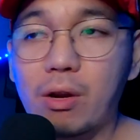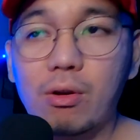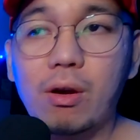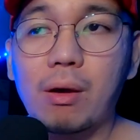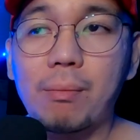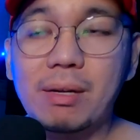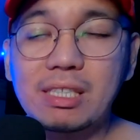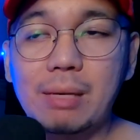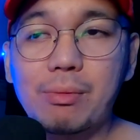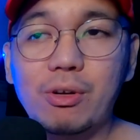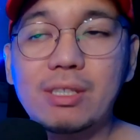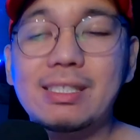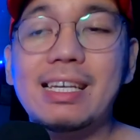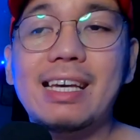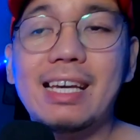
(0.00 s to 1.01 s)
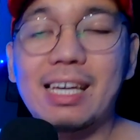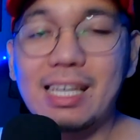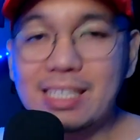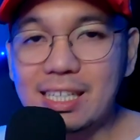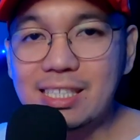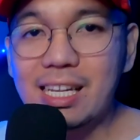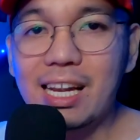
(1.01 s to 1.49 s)
Pero masabi ko is,
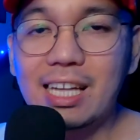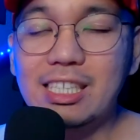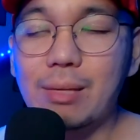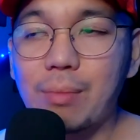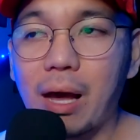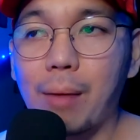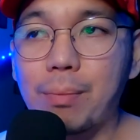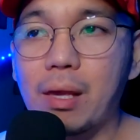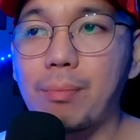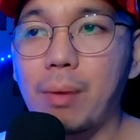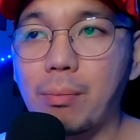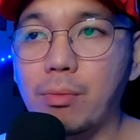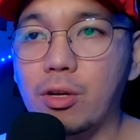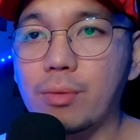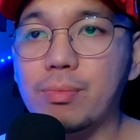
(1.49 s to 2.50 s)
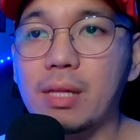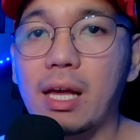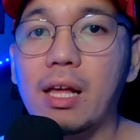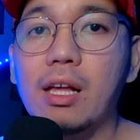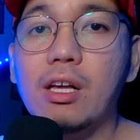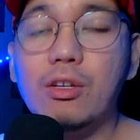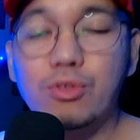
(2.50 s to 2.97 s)
isa sila sa mga PPAP group
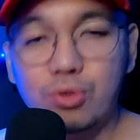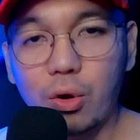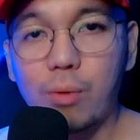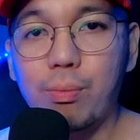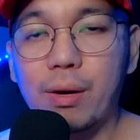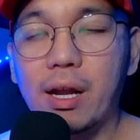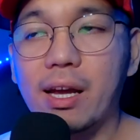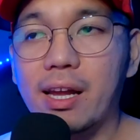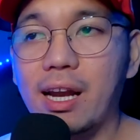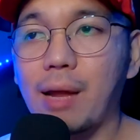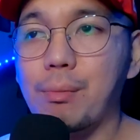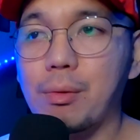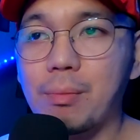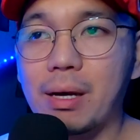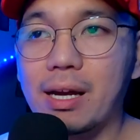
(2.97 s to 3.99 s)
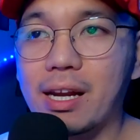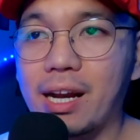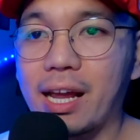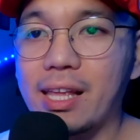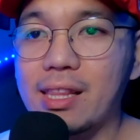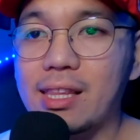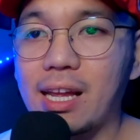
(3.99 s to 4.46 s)
na sobrang grabe
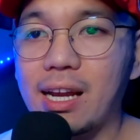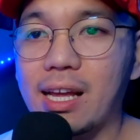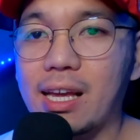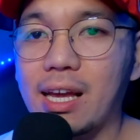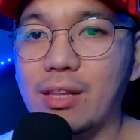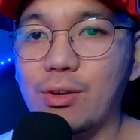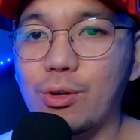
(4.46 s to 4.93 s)
mag-grind talaga.